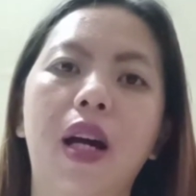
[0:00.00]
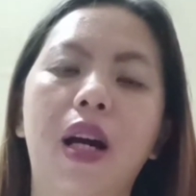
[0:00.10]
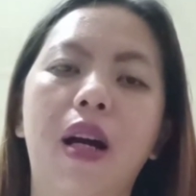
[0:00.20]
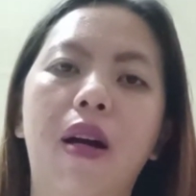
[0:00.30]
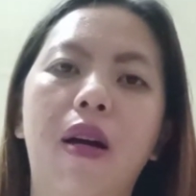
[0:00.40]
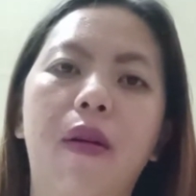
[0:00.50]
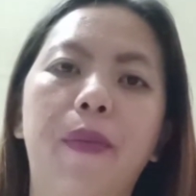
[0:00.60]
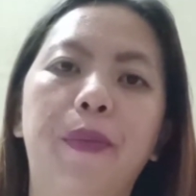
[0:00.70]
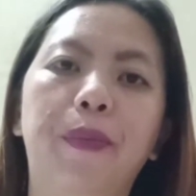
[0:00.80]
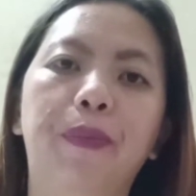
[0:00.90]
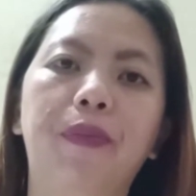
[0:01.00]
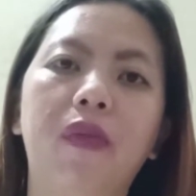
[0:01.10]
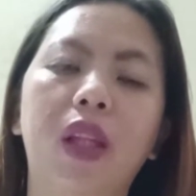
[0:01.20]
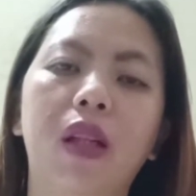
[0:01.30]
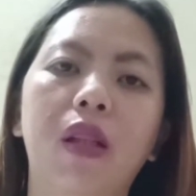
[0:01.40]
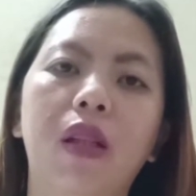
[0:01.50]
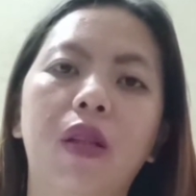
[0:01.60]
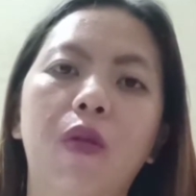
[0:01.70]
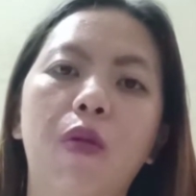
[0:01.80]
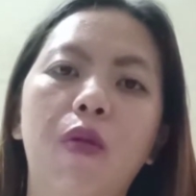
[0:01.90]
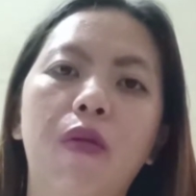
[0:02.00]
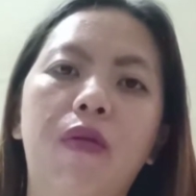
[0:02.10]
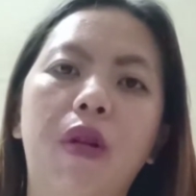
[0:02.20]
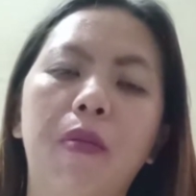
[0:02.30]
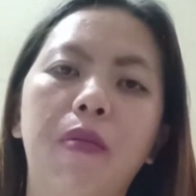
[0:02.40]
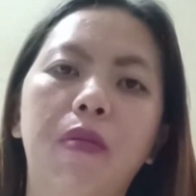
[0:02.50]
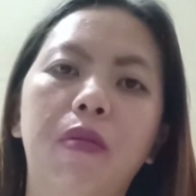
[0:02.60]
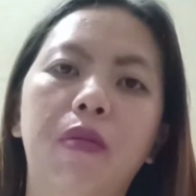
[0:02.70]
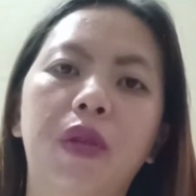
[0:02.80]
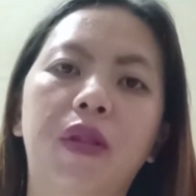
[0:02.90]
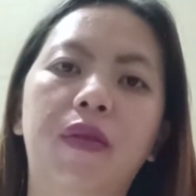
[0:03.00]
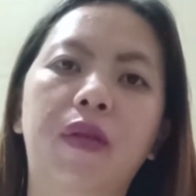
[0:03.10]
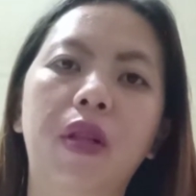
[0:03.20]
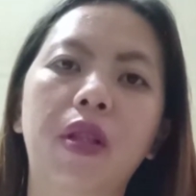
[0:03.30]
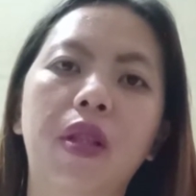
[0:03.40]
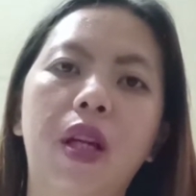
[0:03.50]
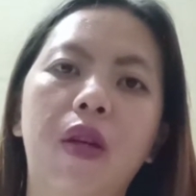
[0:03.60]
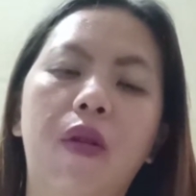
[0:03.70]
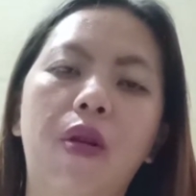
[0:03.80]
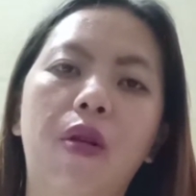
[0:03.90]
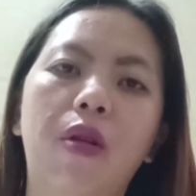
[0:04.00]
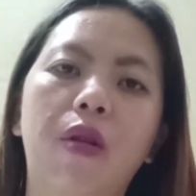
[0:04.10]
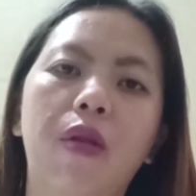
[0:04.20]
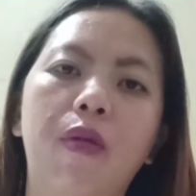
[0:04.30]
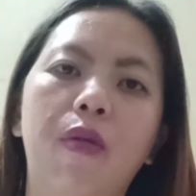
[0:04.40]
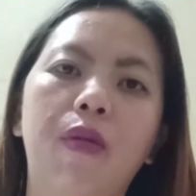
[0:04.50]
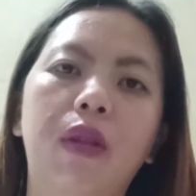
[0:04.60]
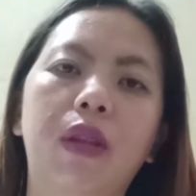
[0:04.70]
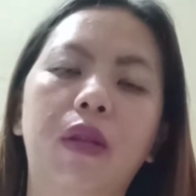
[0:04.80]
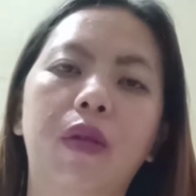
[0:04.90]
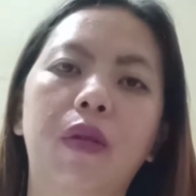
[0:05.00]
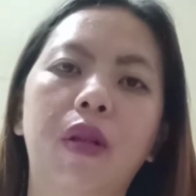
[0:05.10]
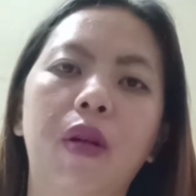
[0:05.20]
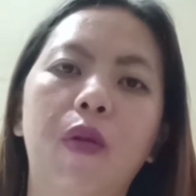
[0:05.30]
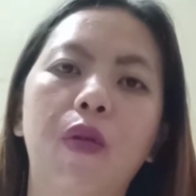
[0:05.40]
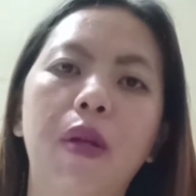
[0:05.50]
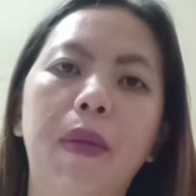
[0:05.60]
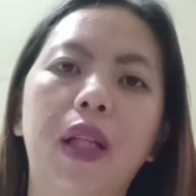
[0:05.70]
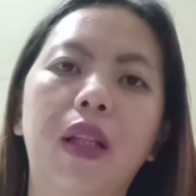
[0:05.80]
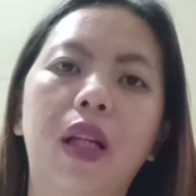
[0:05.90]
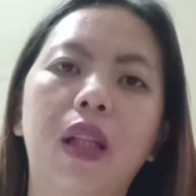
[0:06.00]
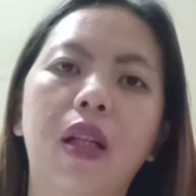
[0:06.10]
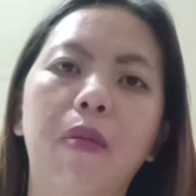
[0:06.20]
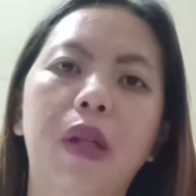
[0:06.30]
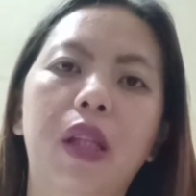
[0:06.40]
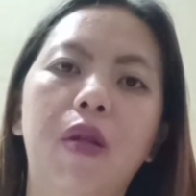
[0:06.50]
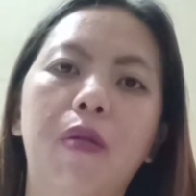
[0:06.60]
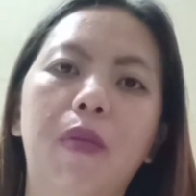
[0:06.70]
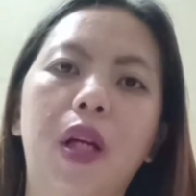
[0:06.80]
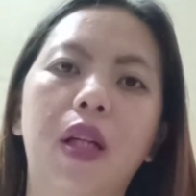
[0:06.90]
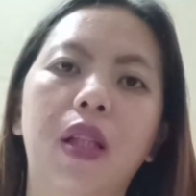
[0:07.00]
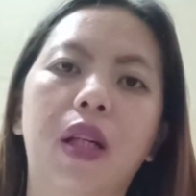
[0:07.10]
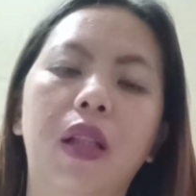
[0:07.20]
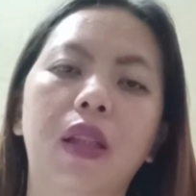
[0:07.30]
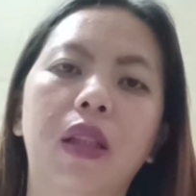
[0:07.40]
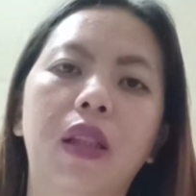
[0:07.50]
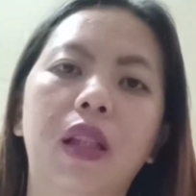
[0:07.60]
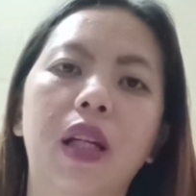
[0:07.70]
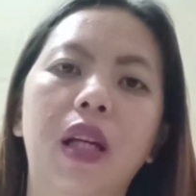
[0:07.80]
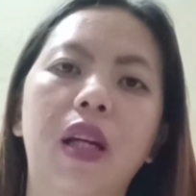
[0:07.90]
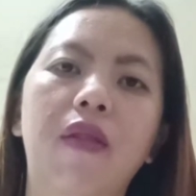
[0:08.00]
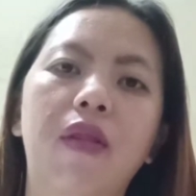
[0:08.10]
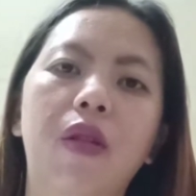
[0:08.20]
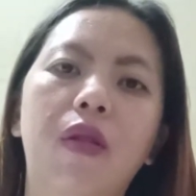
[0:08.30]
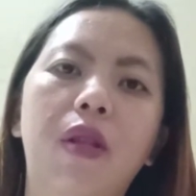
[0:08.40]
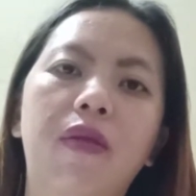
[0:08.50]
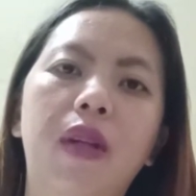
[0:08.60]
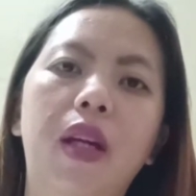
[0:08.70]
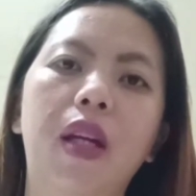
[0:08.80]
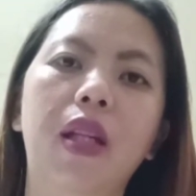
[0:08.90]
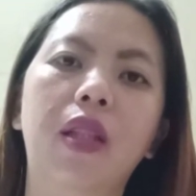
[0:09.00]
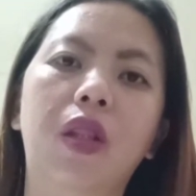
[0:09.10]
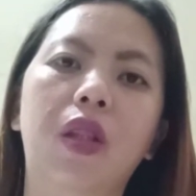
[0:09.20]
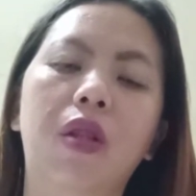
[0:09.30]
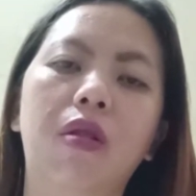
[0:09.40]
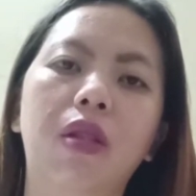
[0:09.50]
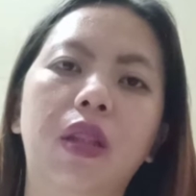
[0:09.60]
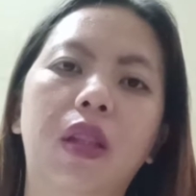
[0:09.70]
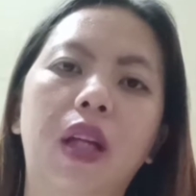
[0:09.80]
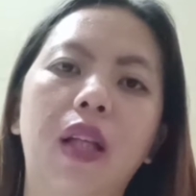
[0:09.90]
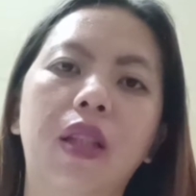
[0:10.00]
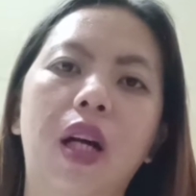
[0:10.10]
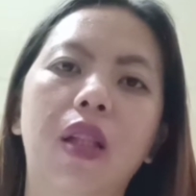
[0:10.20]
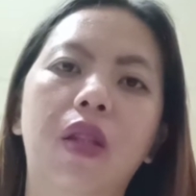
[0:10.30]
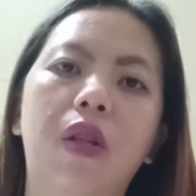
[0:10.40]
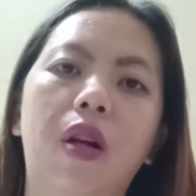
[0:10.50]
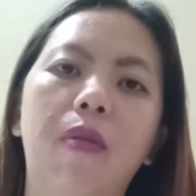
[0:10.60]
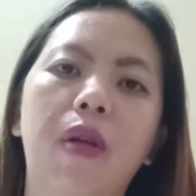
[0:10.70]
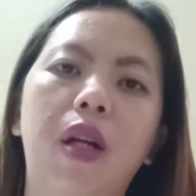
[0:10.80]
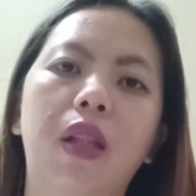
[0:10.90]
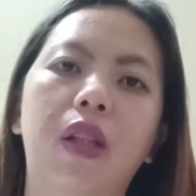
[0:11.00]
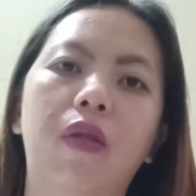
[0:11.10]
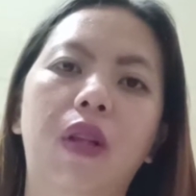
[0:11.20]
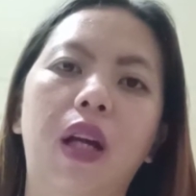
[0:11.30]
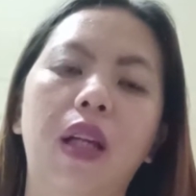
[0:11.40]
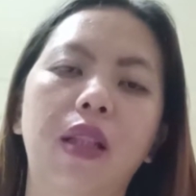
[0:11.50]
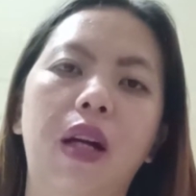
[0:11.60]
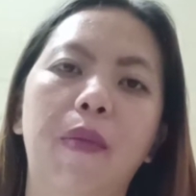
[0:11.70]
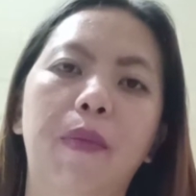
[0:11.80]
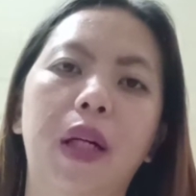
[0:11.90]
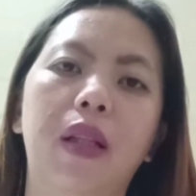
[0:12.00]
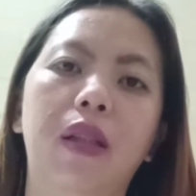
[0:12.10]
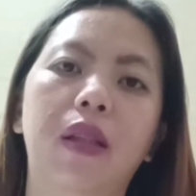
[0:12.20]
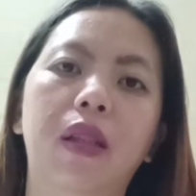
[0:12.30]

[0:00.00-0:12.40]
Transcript: Um, kung from the first day or yung una pa lang natin gamitin yung product, even on the face or kahit sa underarm natin or kahit sa ampang